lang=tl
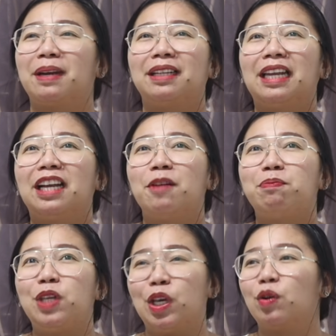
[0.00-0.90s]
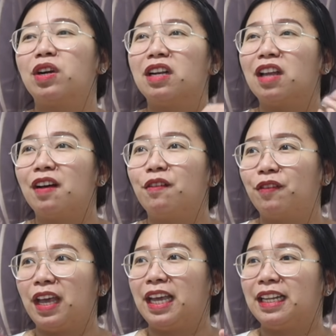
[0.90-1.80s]
parang talagang pure
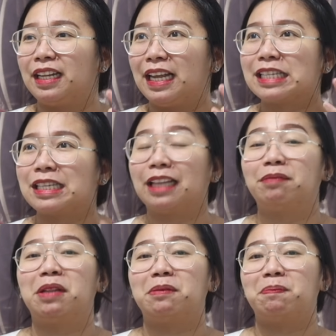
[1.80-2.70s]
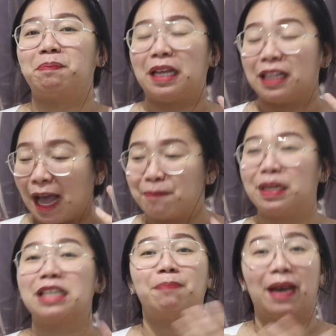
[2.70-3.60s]
love and excitement and
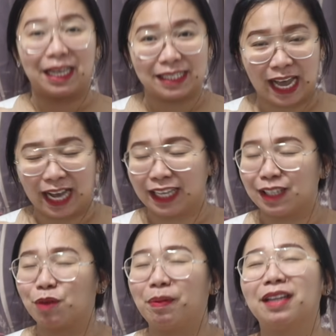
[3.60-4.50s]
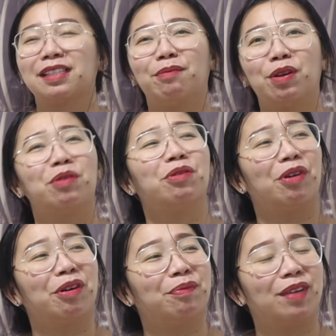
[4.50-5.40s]
happiness para sa akin. So, parang sabi ko,
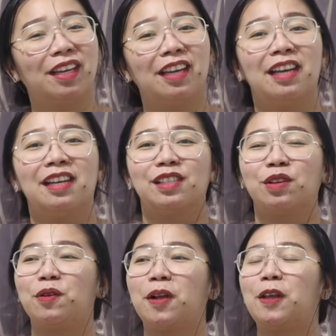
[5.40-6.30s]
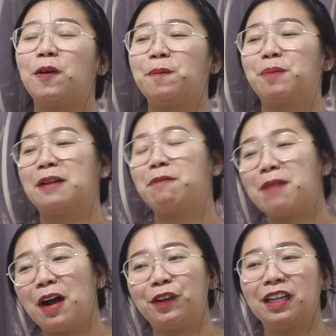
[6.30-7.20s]
grabe. So, yun,
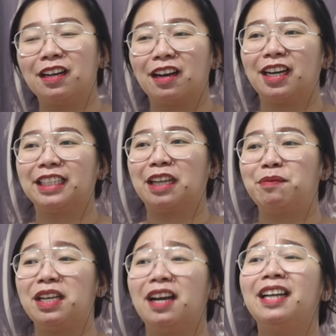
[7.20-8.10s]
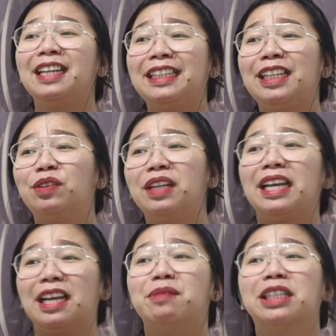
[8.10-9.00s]
pagbaba ko ng car, sabi niya, ha, nandito na,
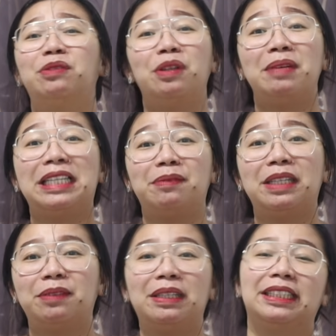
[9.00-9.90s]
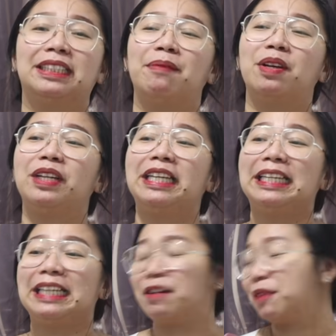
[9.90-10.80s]
i-unbox mo na, bilis-bilis-bilis. So, sabi ko,
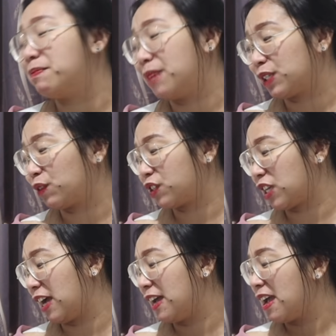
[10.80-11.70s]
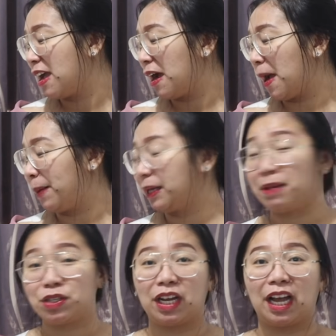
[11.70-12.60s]
nini-unbox ko siya kapag
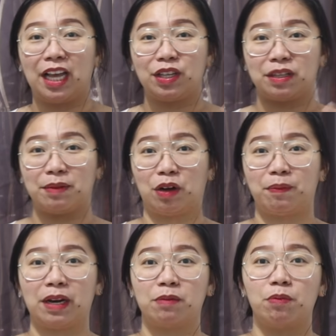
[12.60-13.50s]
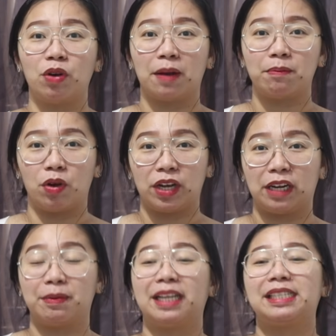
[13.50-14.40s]
medyo nakaayos naman ako. Parang bonggang bonga
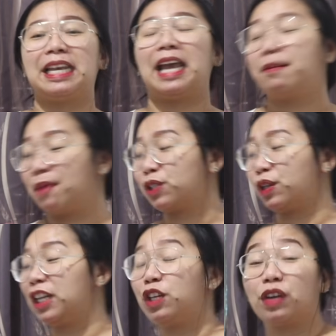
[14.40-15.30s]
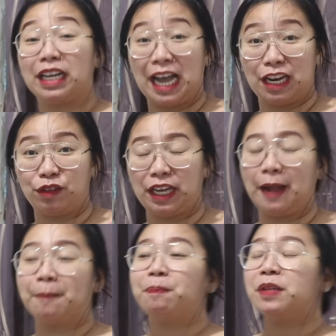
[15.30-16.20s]
naman kasi i-unbox ko rin yung regalo
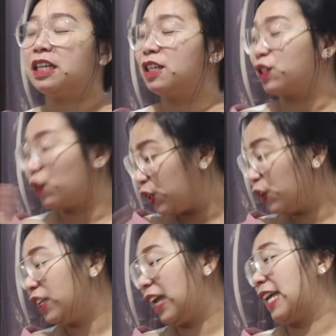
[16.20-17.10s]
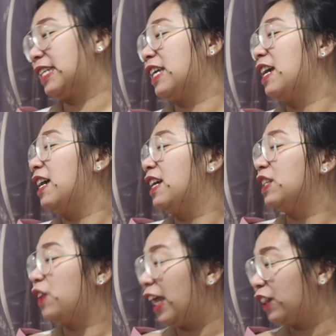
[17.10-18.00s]
niya. So, yun guys.
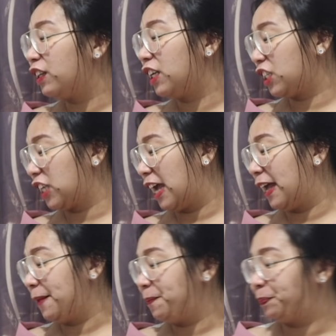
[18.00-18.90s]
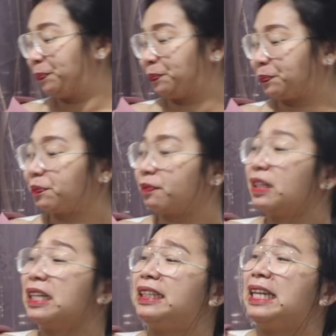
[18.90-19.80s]
So, eto na siya
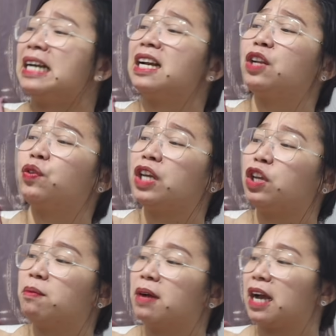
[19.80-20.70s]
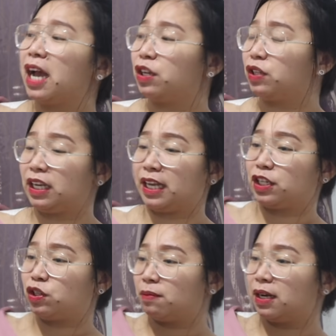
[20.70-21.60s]
tinanggal ko na yung mga ano niya
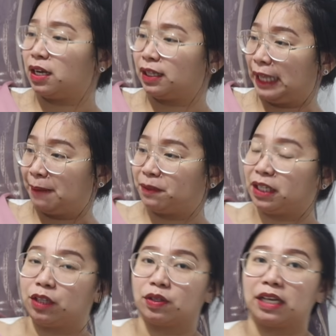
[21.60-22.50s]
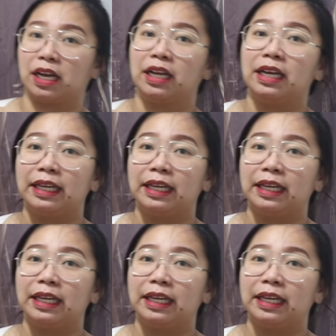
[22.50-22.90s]
guys, yung mga tape niya dito sa